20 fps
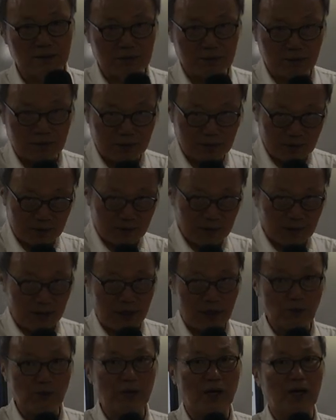너
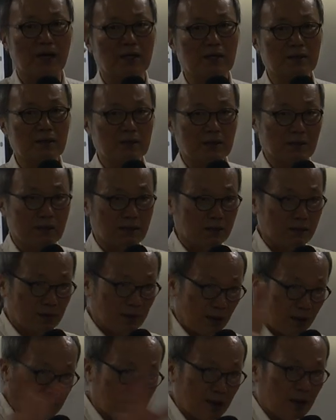해고야. 다른
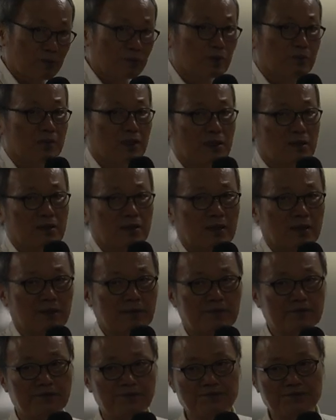사람 쓰면 되잖아요.
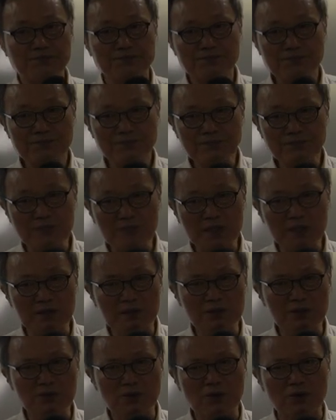
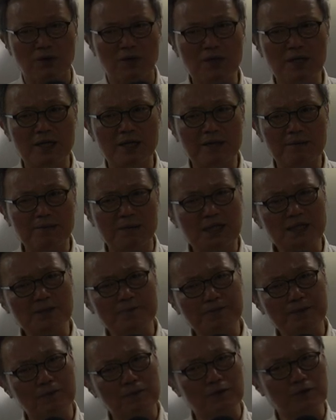그런 식으로
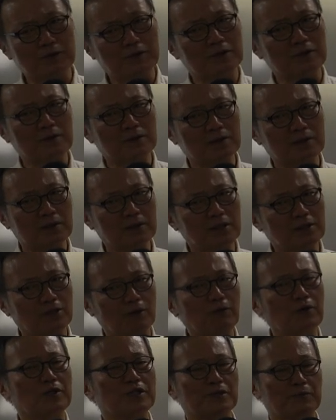매스 프로덕션을
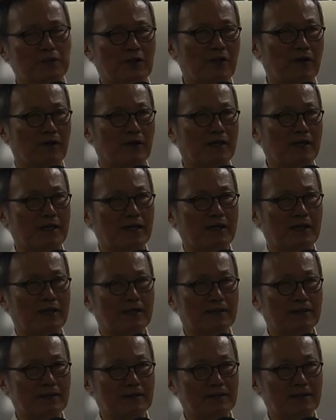떠올리시면 돼요.
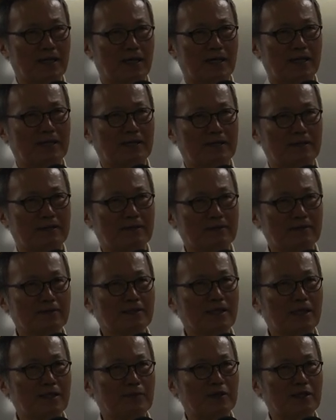자,
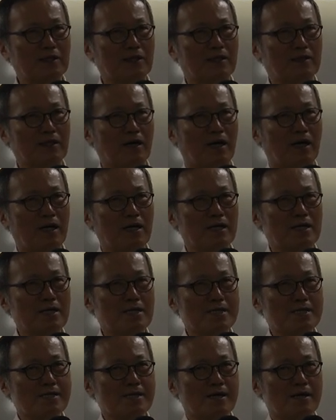선생님이 그랬다.
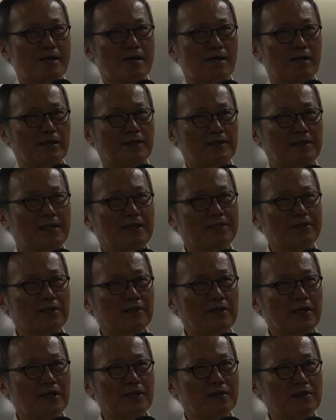아,
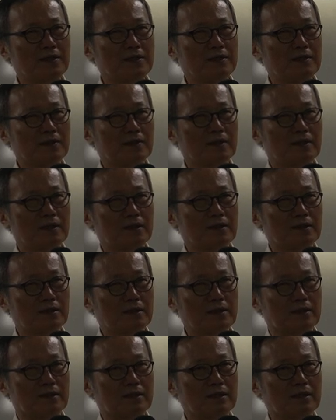예전에는,
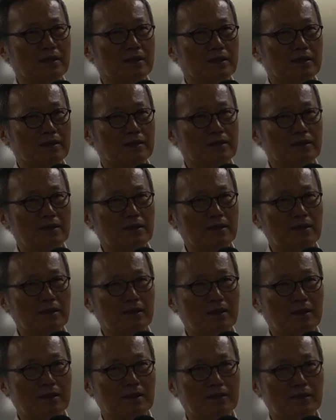즉,
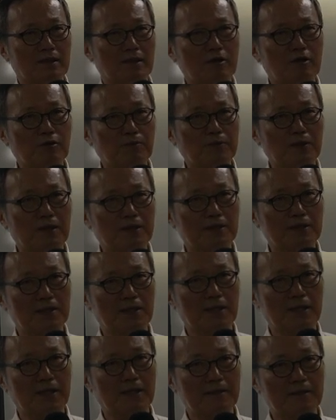그, 산업화
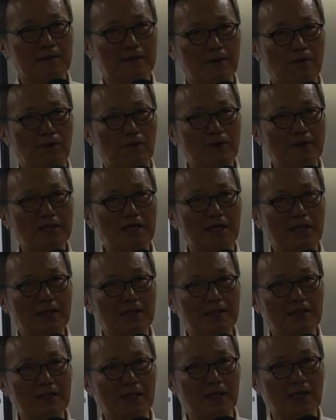시대에 이런
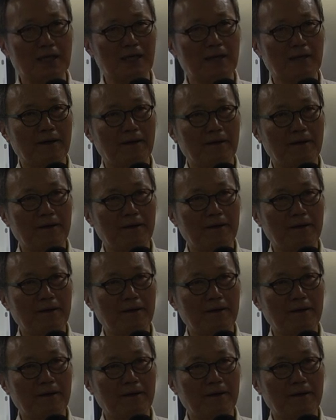공장제,